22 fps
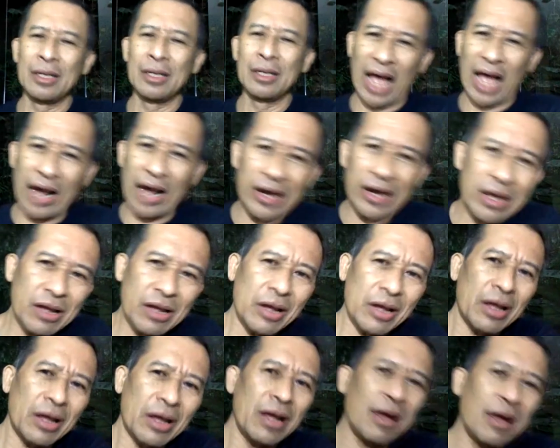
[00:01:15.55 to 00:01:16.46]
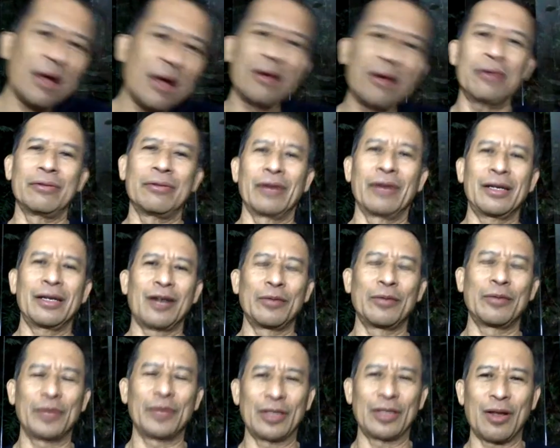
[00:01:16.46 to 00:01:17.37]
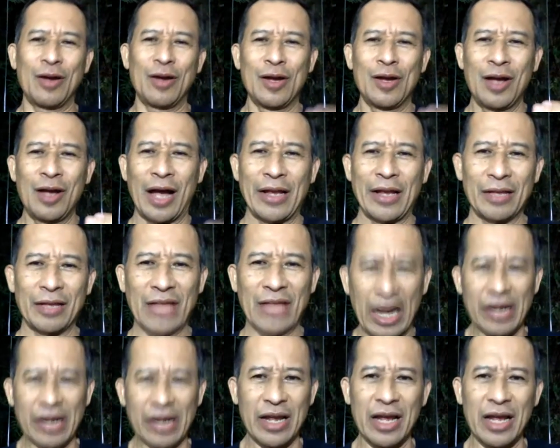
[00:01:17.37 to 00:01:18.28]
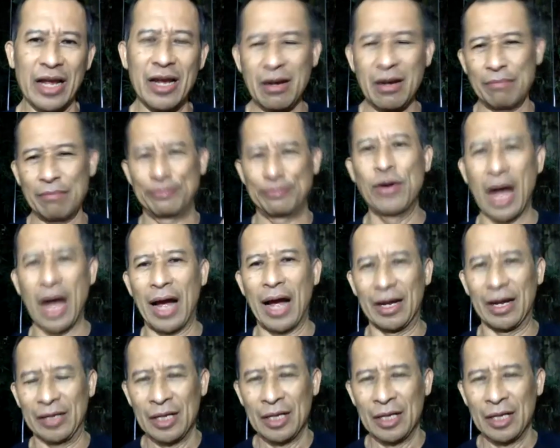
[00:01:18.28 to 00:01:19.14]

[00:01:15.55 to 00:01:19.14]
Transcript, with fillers: Tarik gitu kan kalau kita hanya tarik, buang,